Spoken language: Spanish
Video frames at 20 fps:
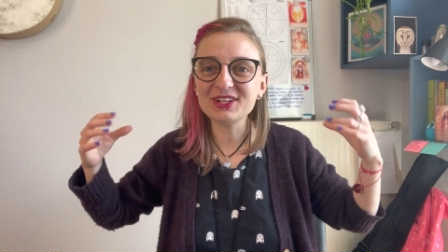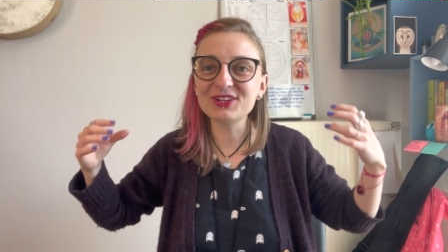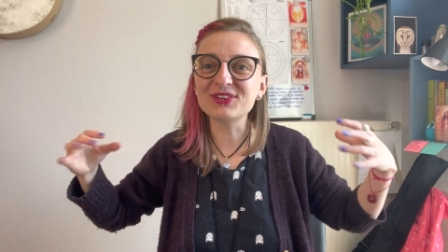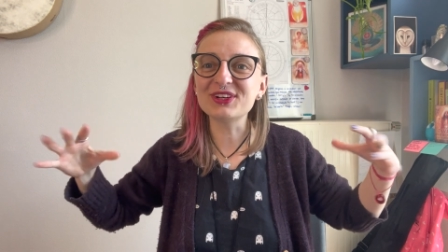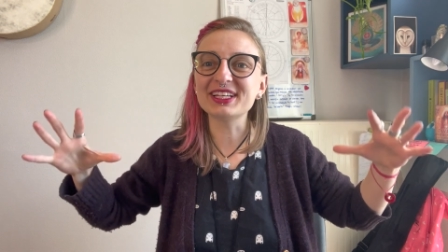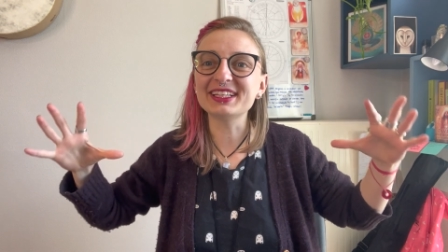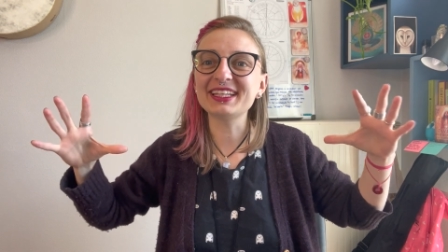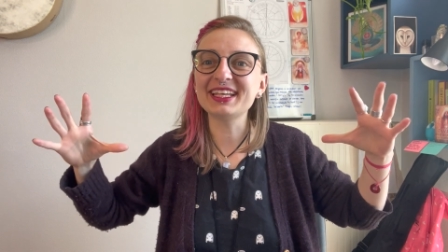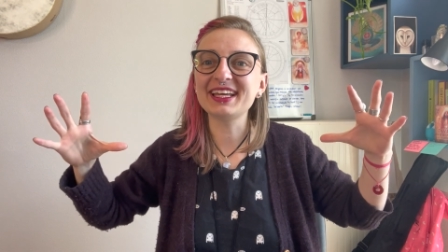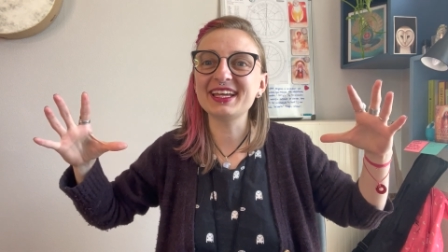lo
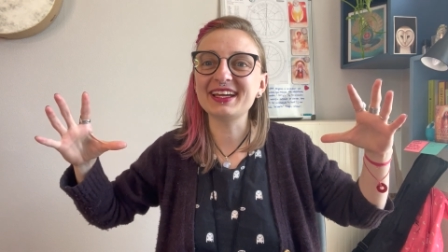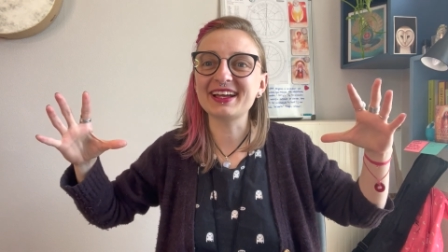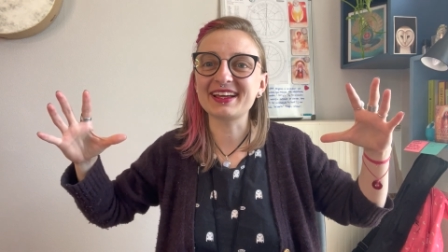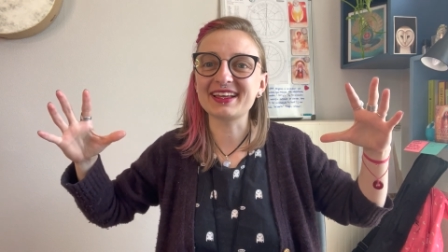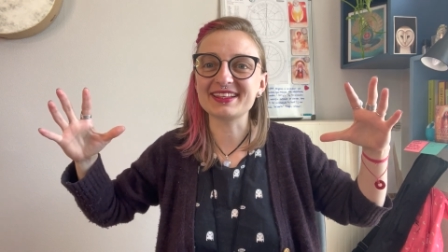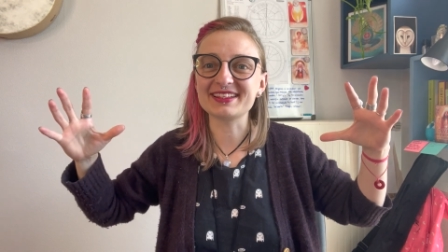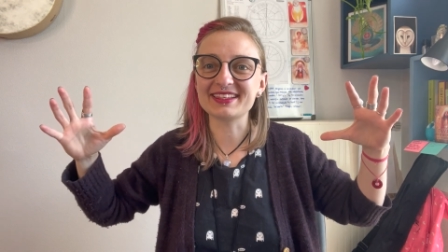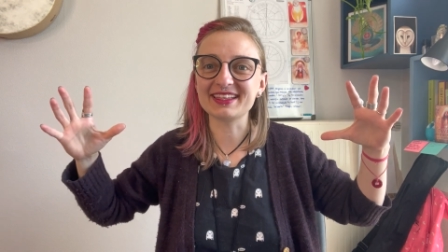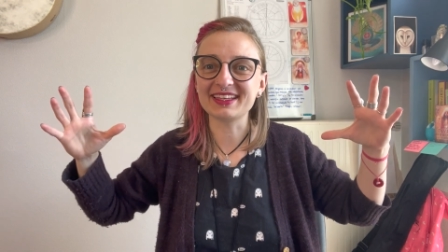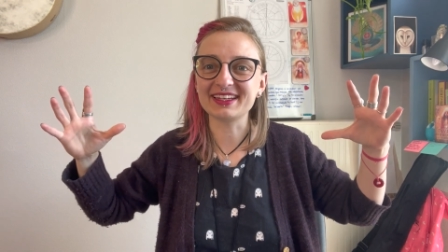que tenga que
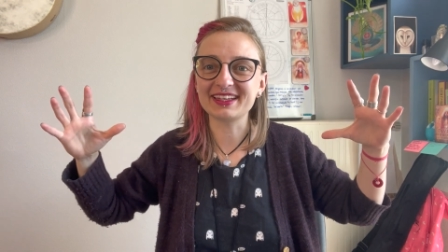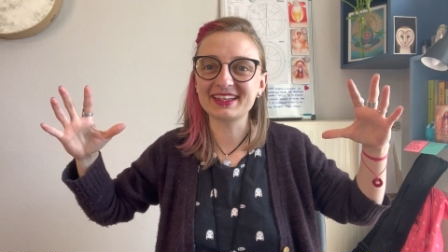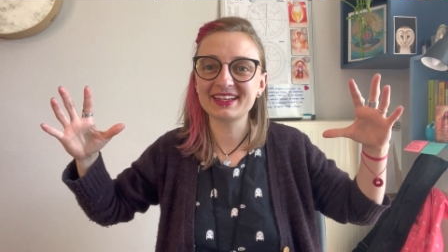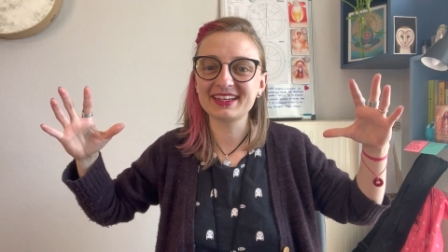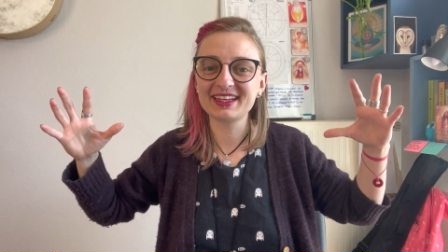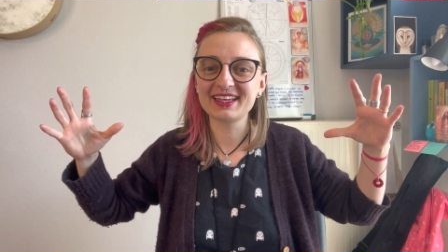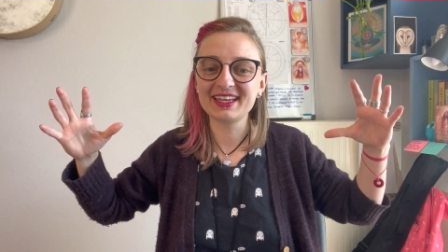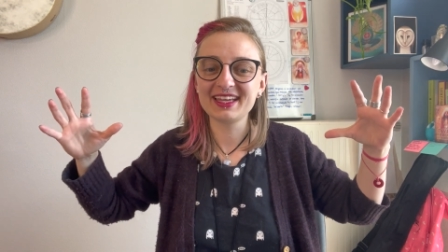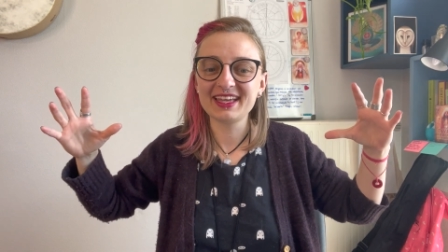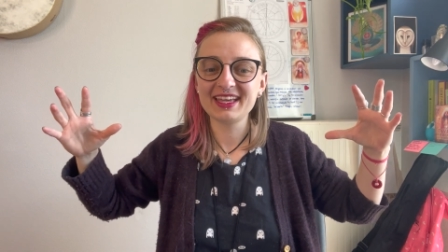ser.
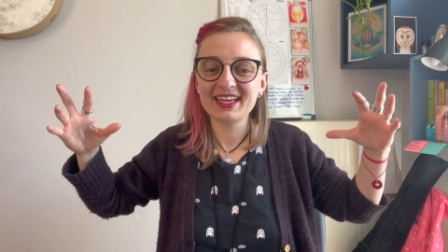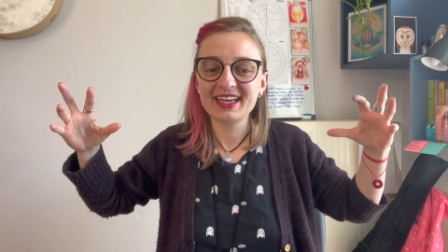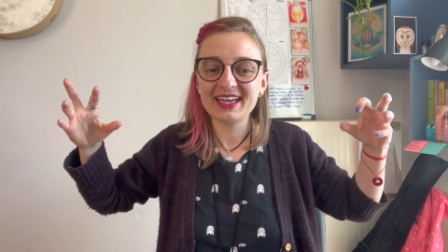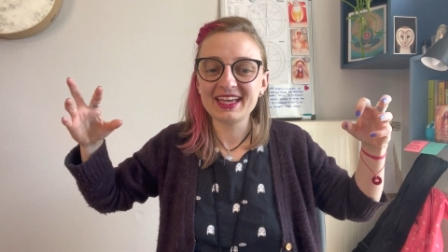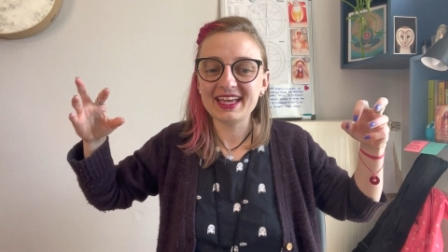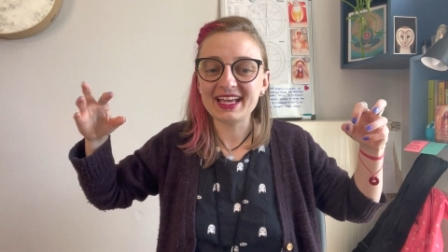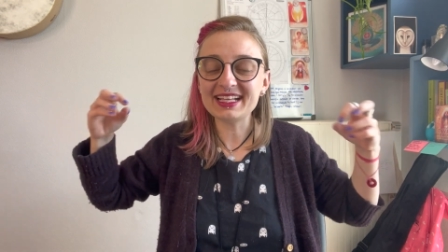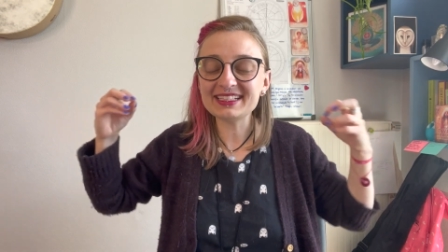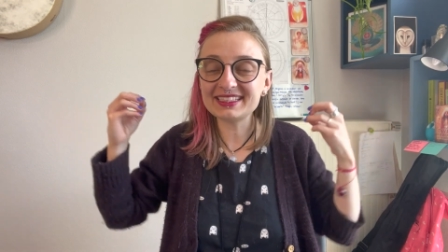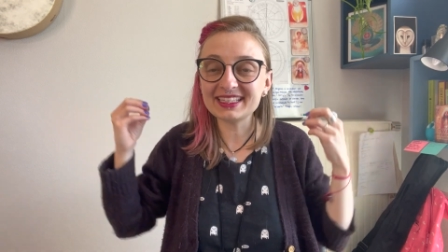
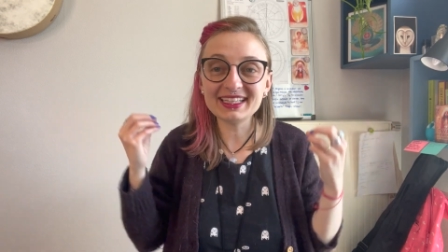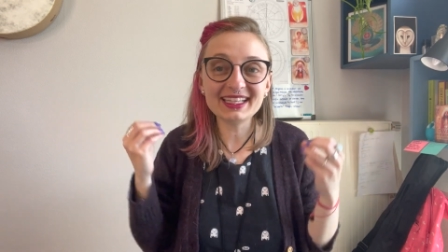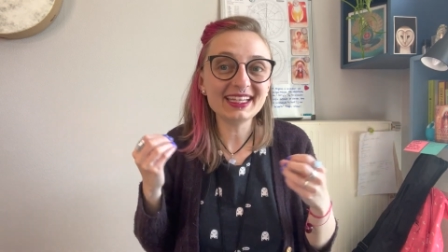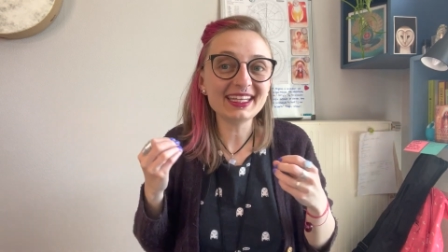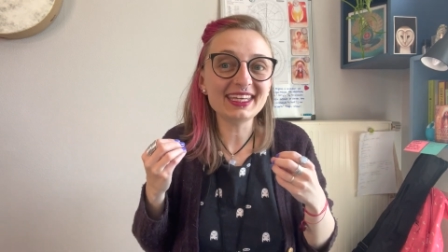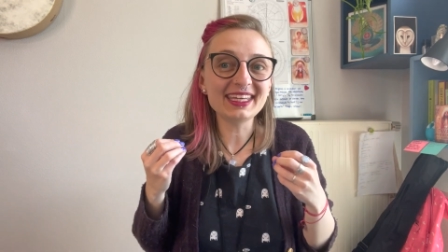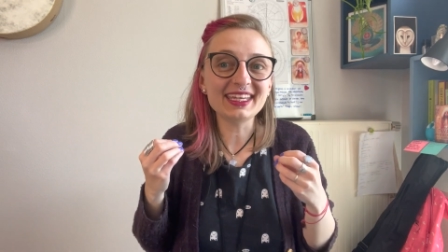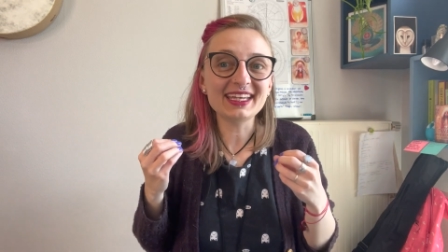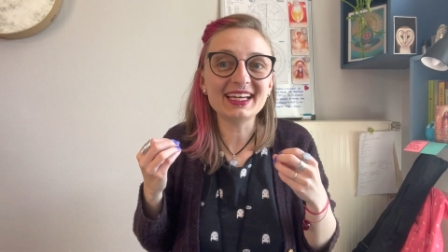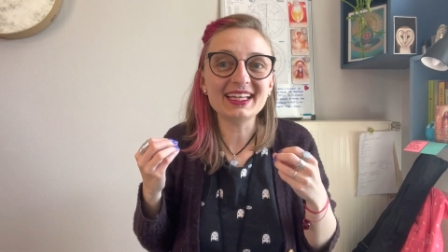Esta
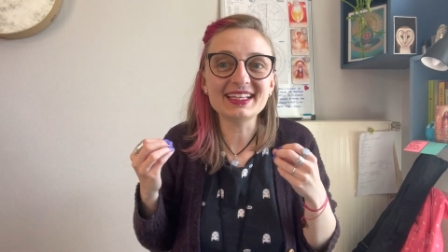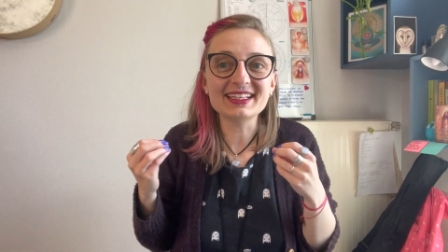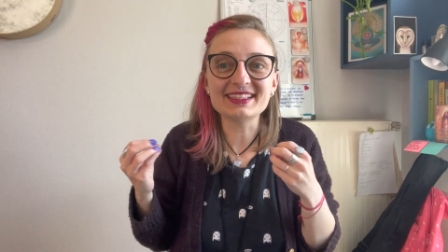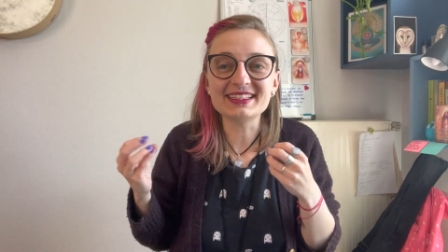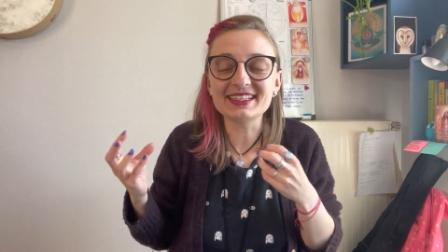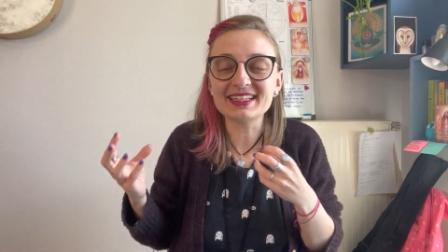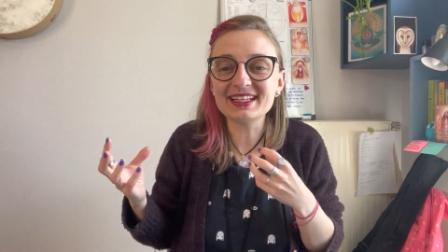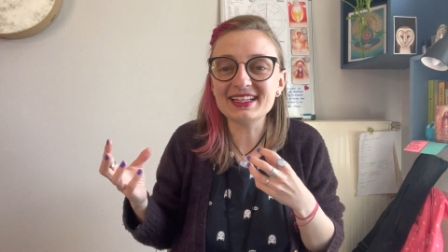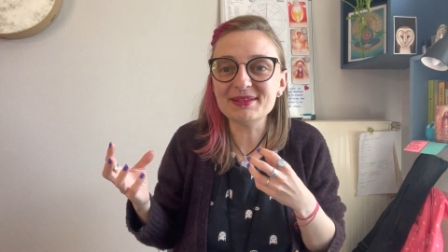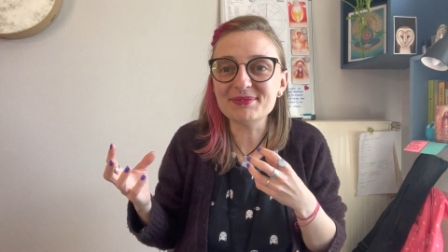energía de este
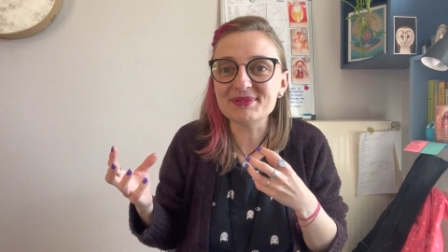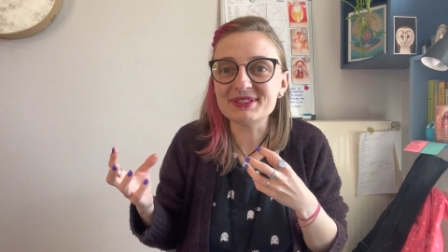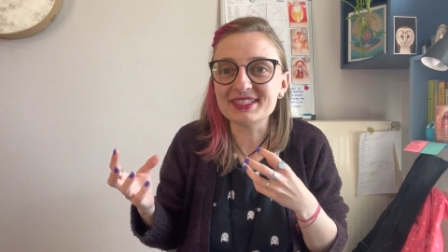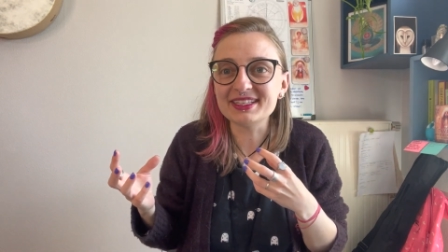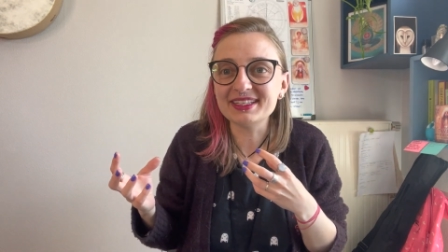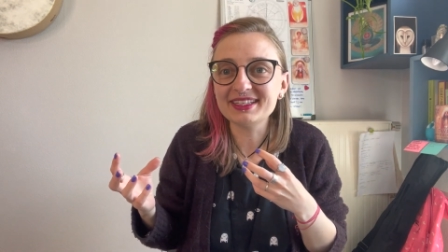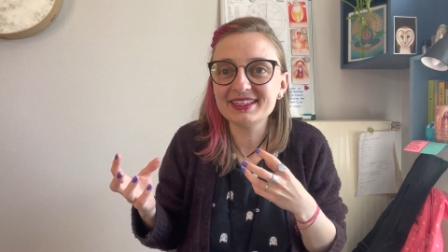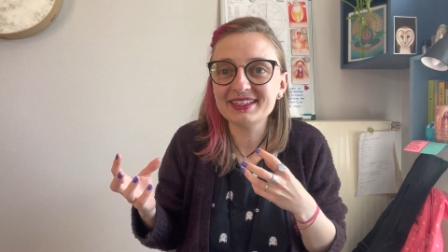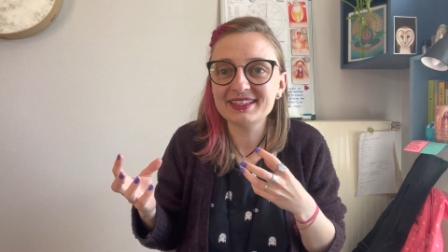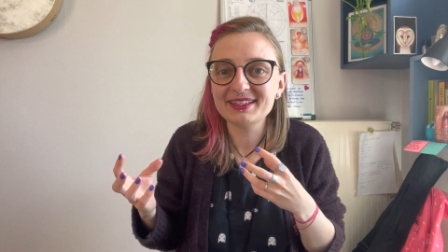
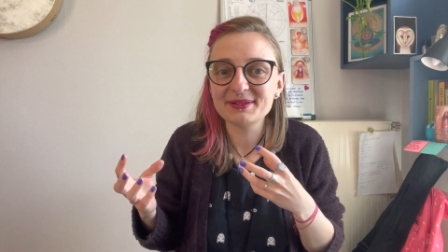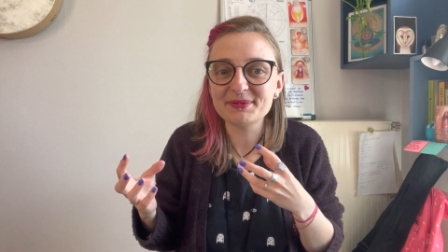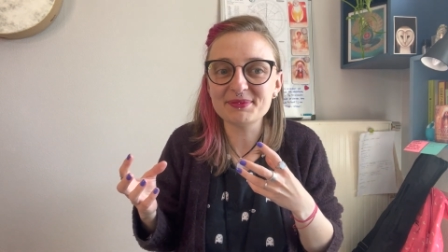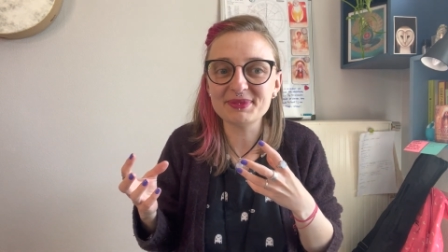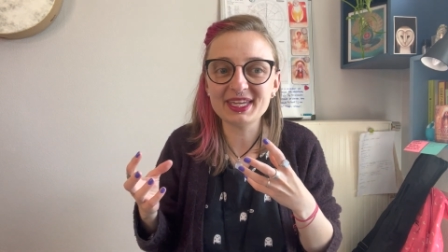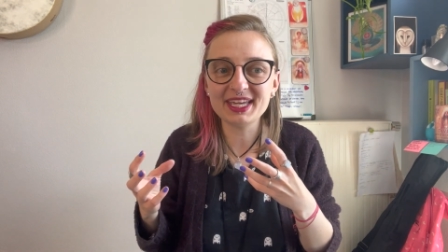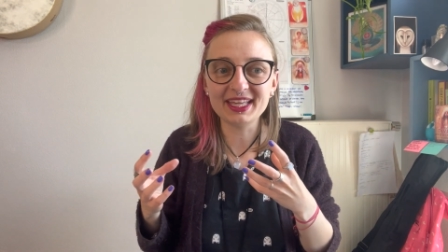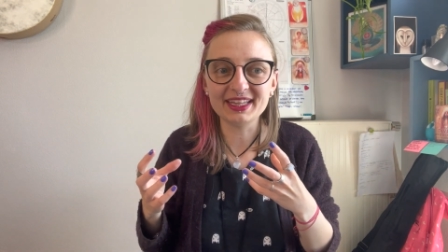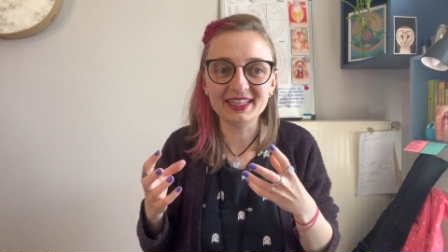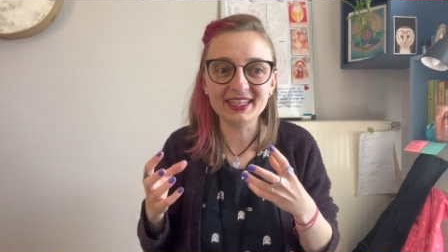eclipse
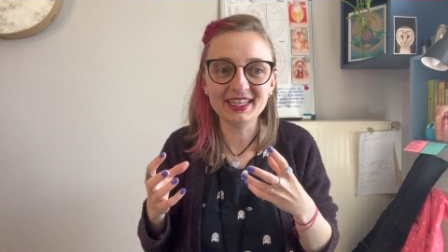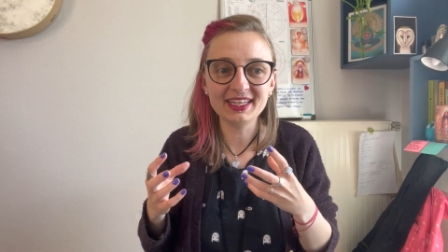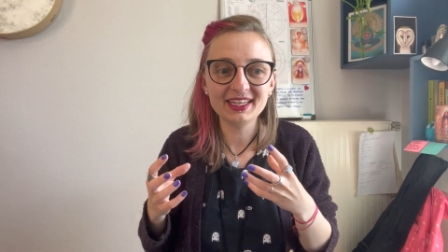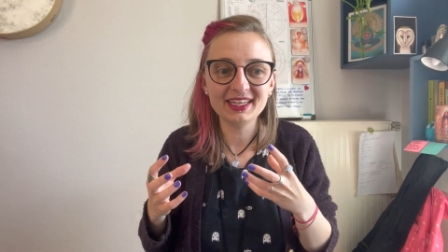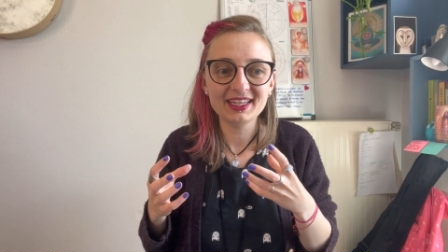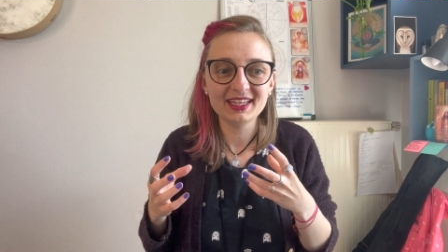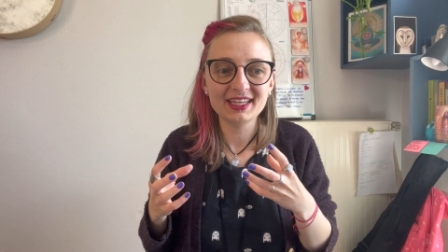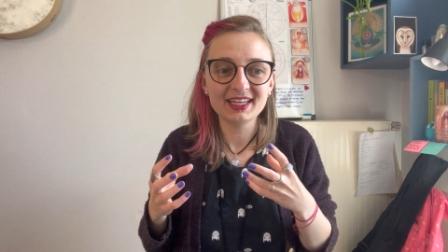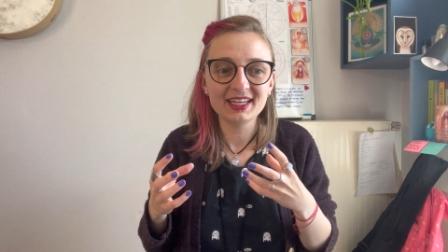viene